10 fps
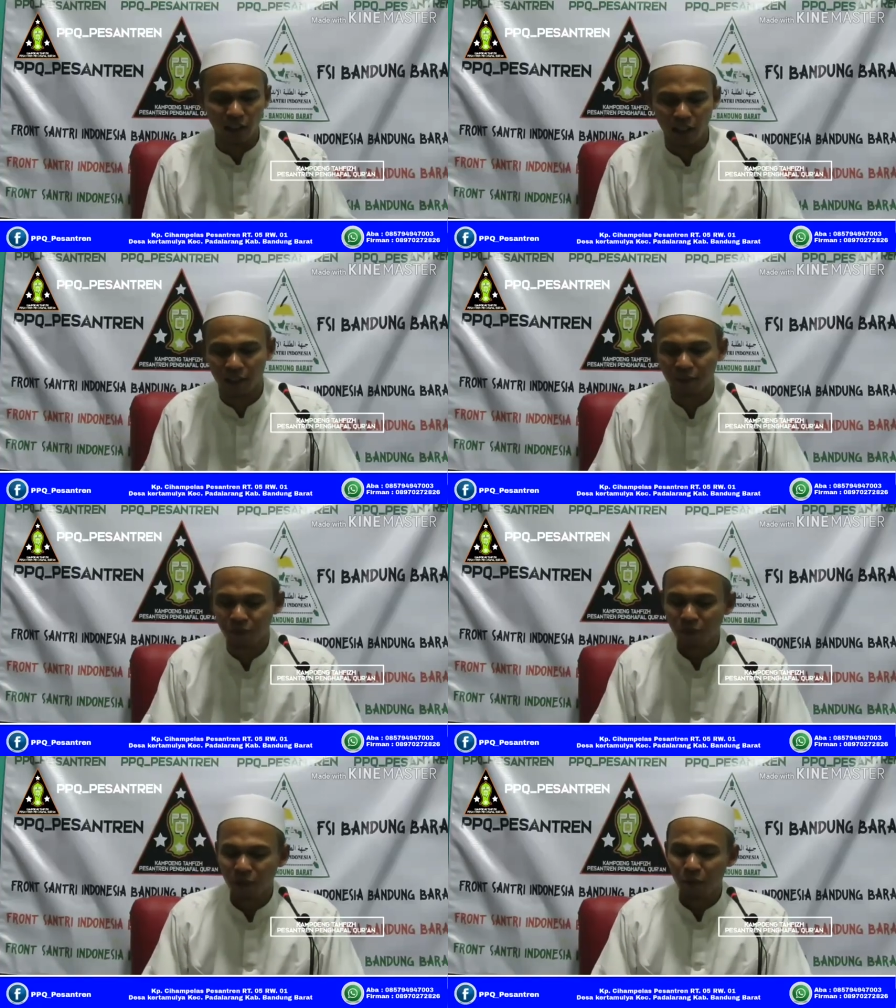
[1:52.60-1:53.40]
Allah,
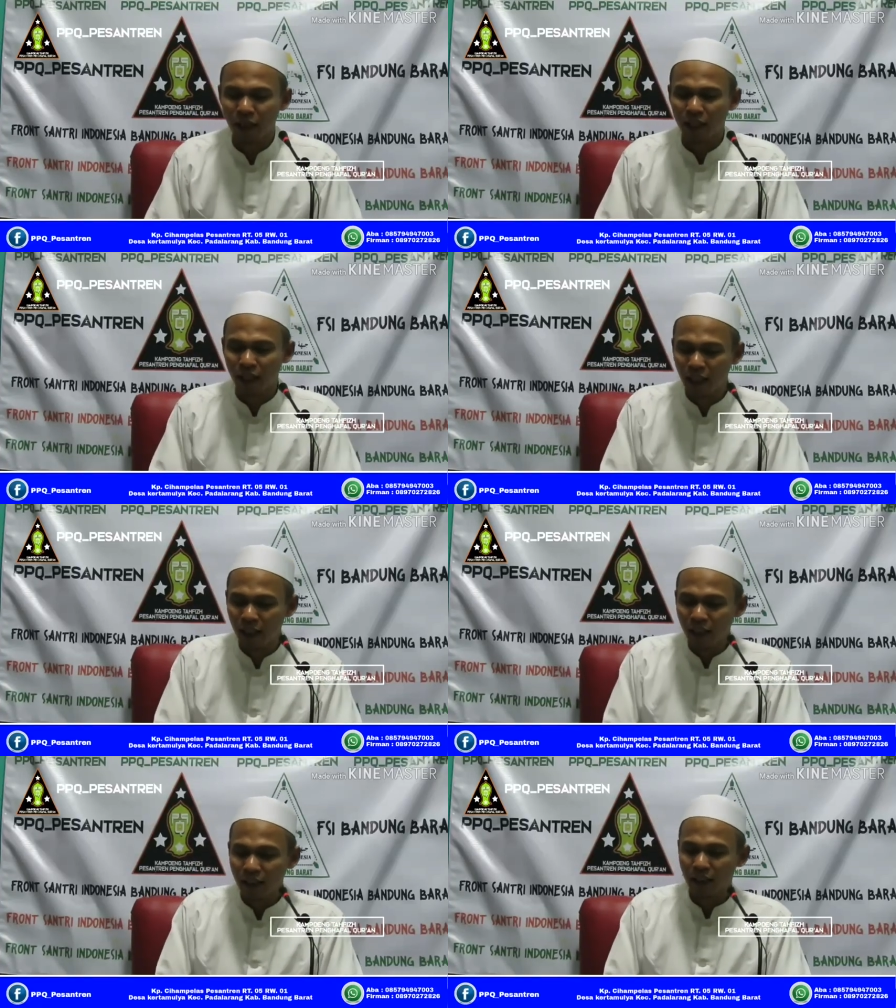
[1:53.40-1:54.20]
maka
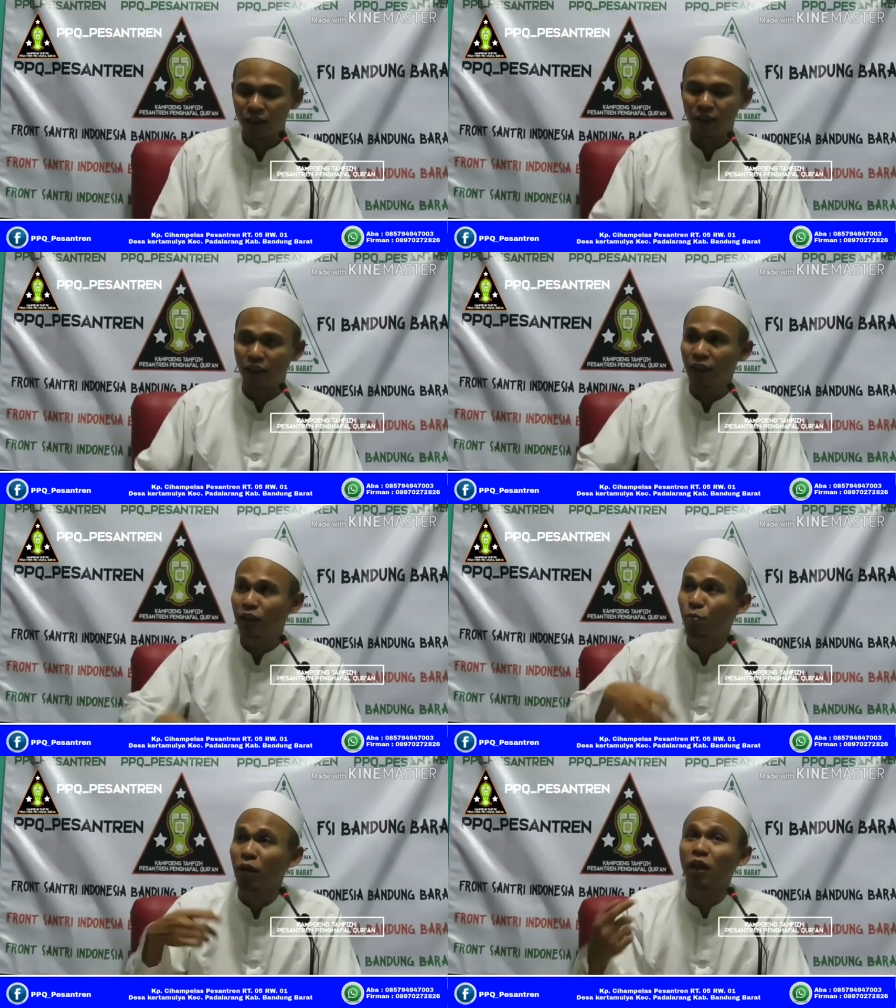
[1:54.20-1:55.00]
yang terjadi
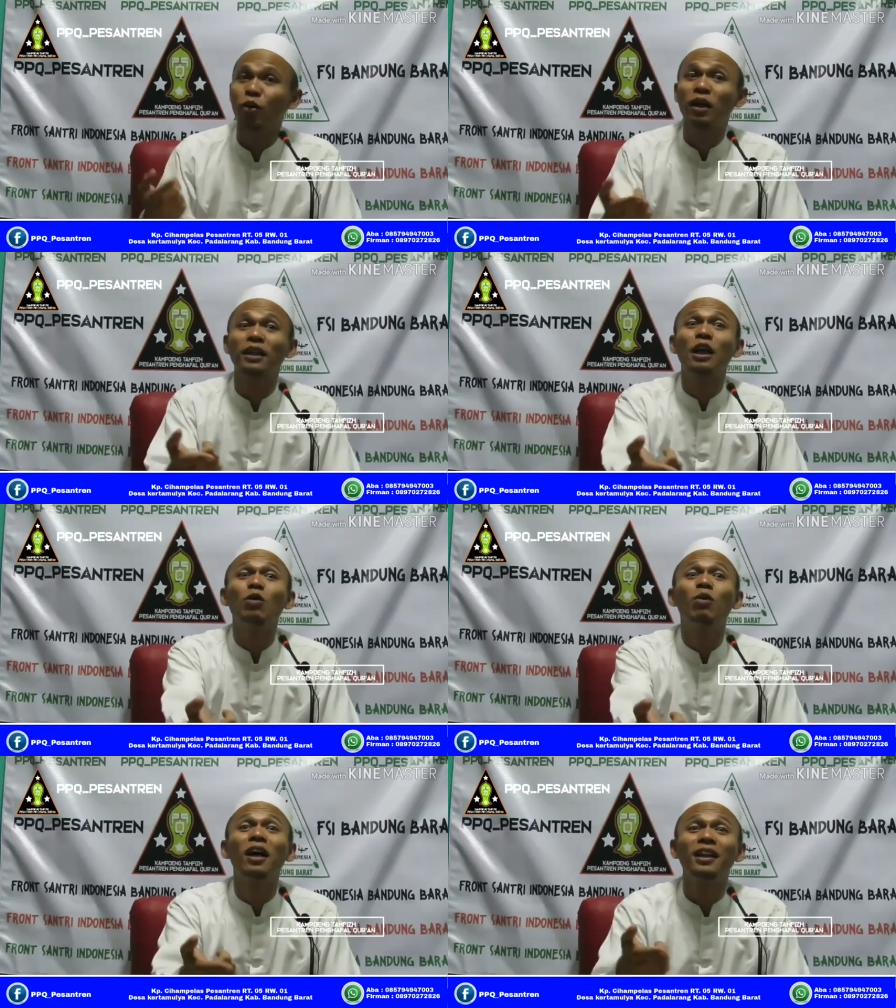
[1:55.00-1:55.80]
sembarang orang
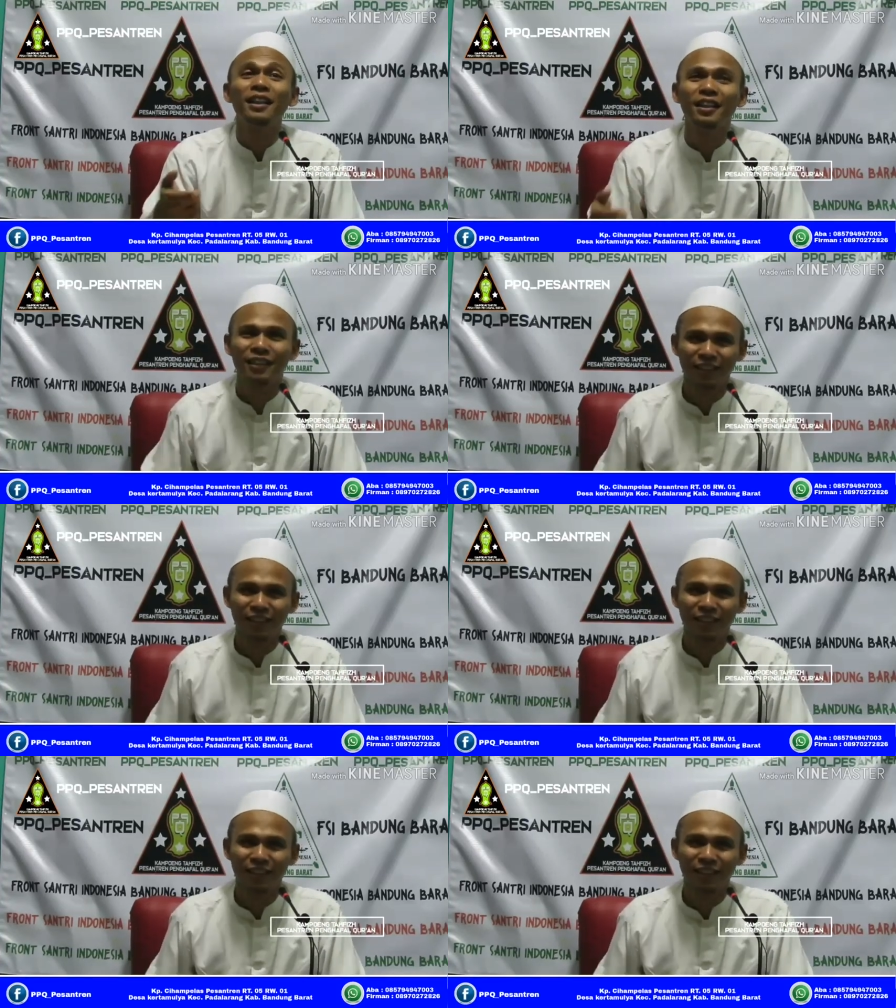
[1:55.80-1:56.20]
tahu wali.